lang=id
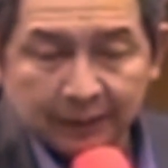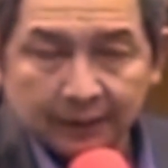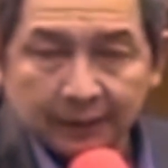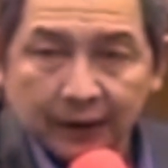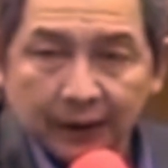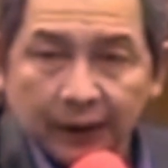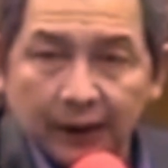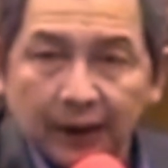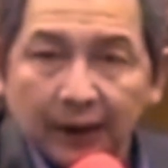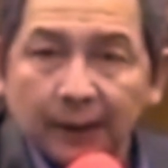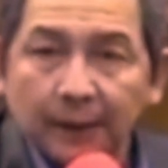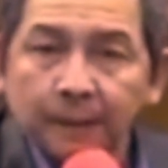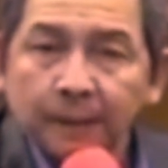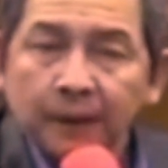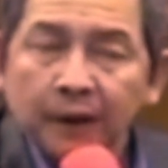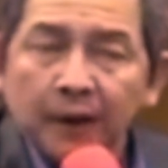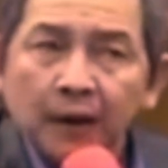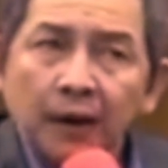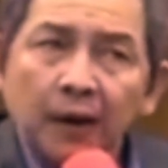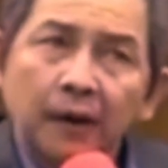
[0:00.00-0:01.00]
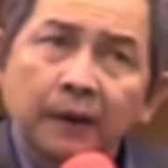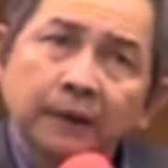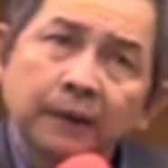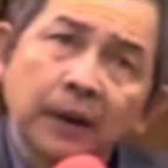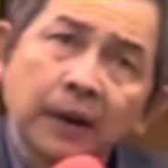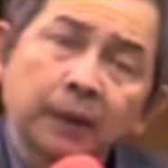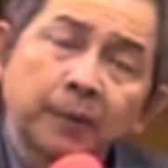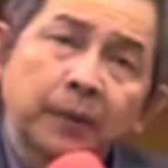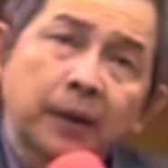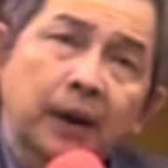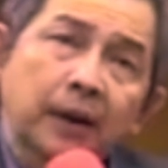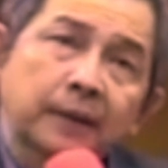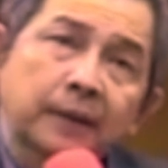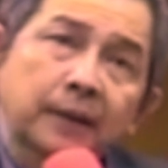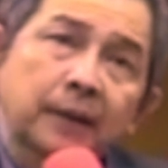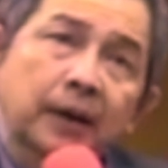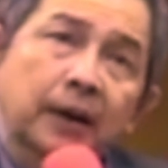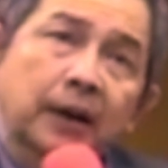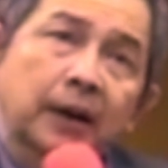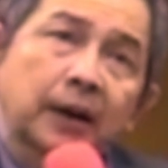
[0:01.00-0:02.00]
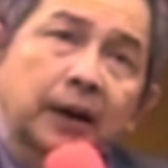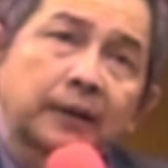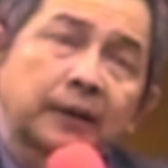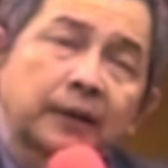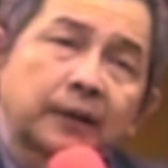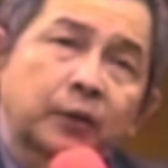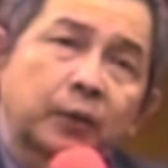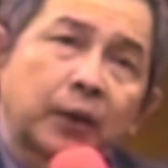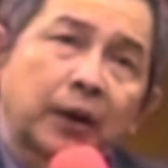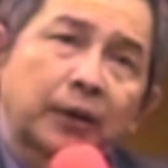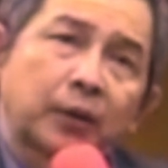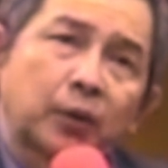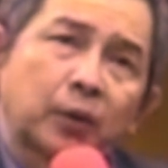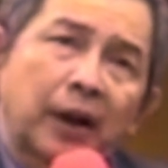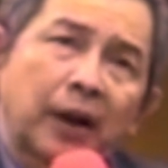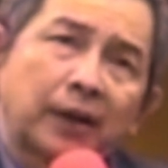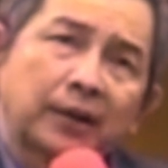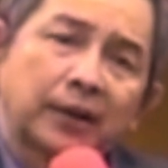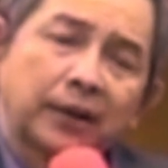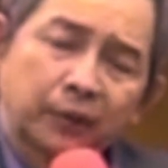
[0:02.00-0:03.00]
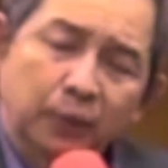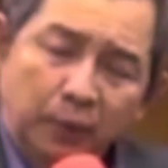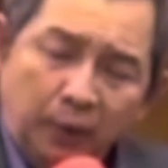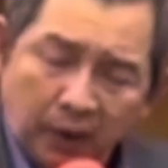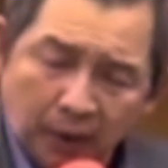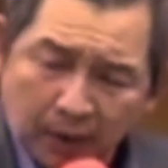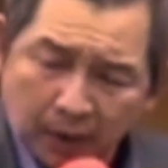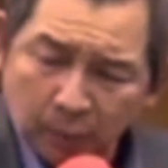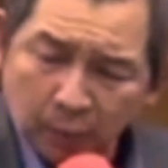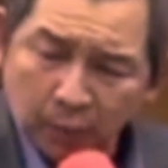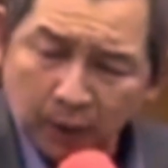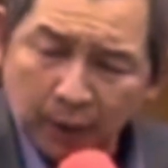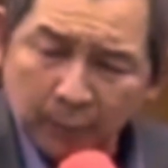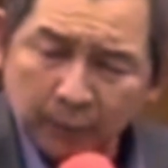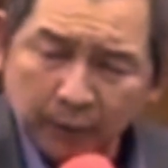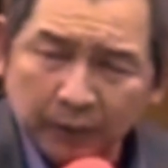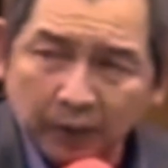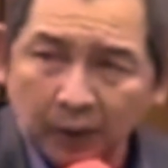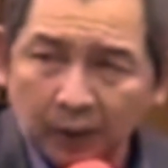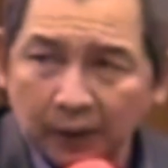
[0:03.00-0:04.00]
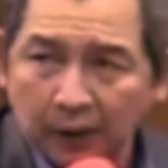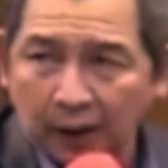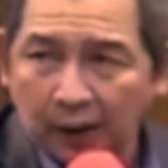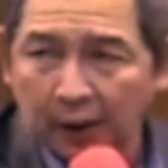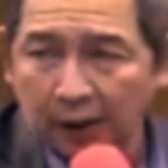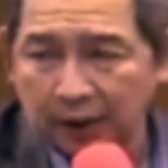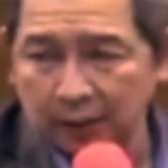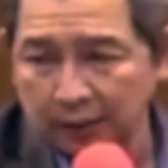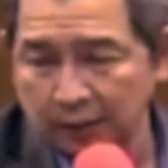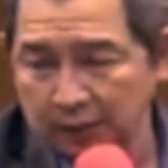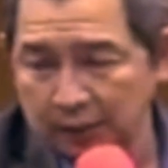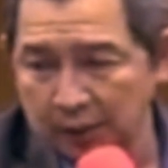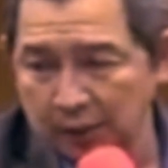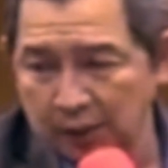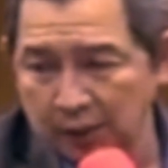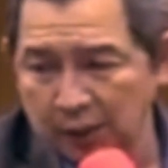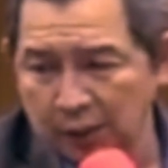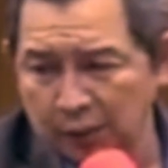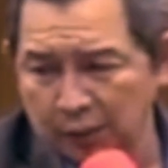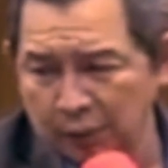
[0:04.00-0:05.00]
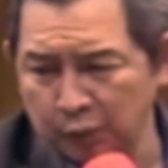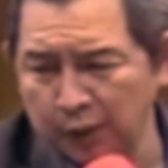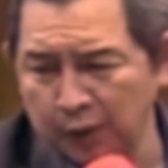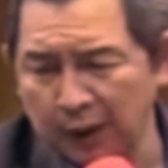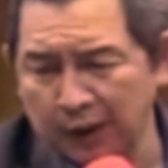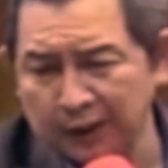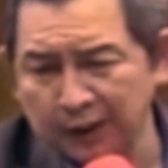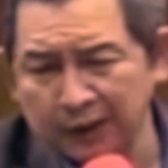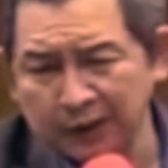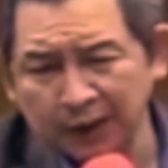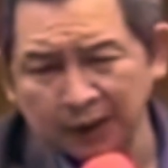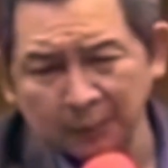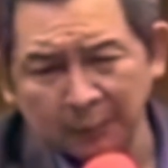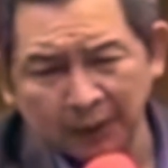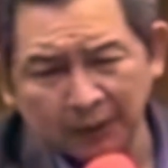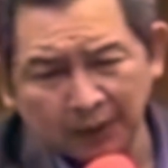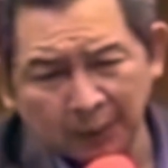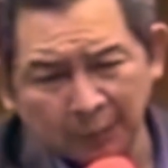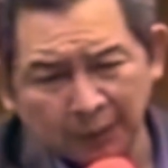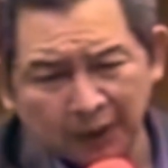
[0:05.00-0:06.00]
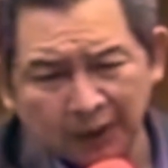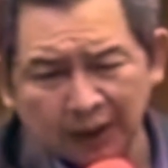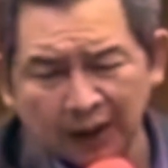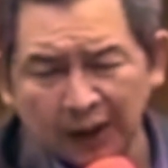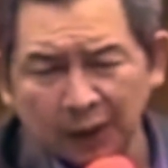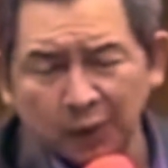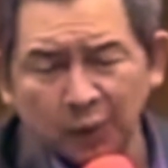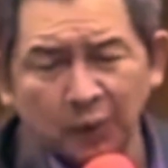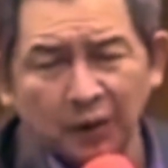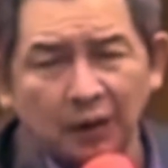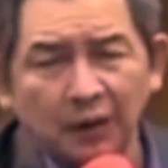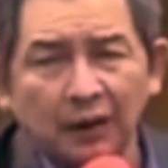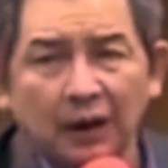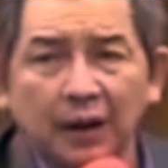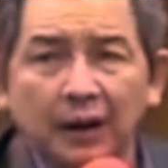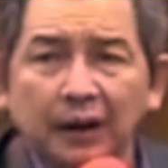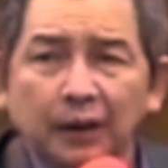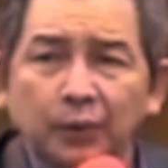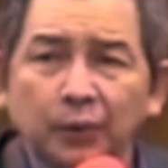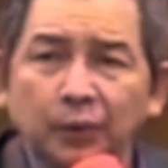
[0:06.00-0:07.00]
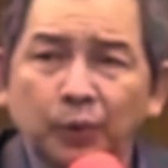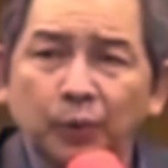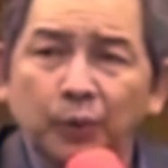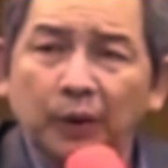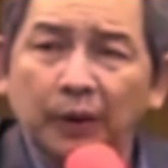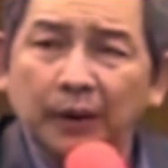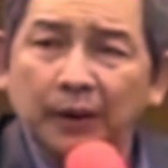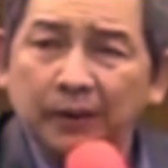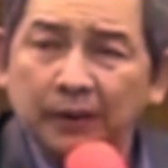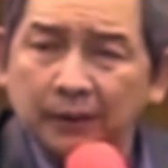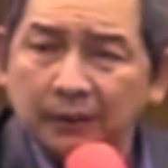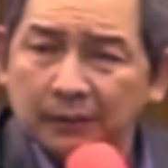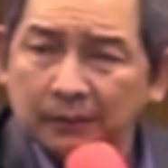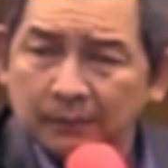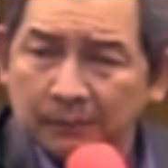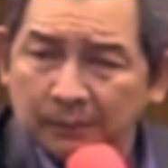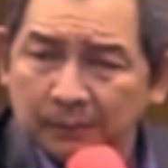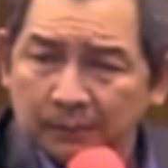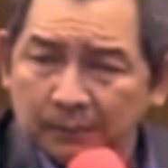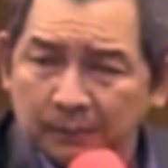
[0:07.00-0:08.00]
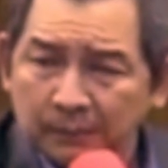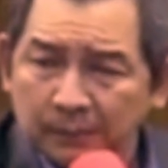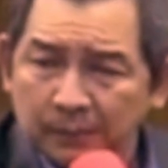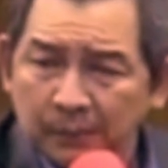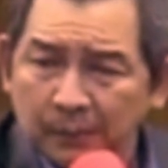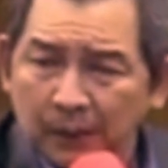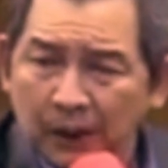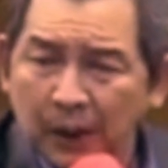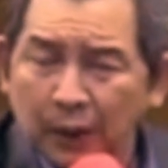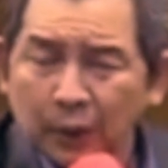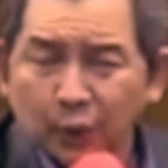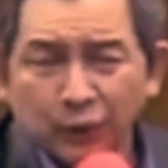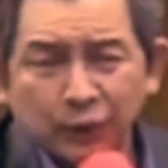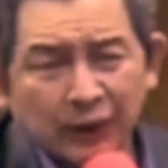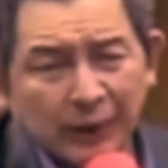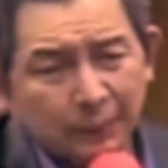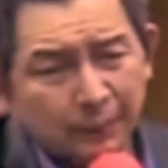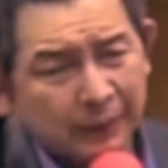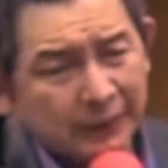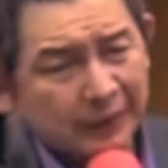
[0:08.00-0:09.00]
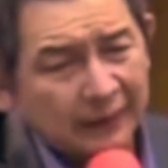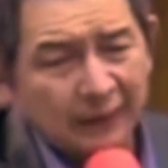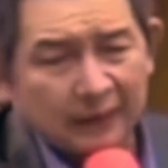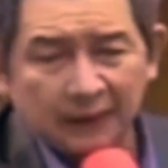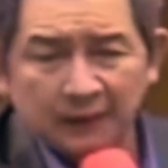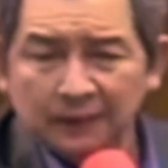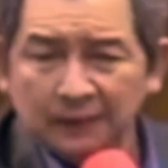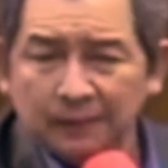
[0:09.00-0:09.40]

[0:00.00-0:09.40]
diri saya, saya merasakan sesuatu hati saudara mulai berteriak. Sudah ada yang banyak berkata, aku lelah ikut Tuhan. Aku capek.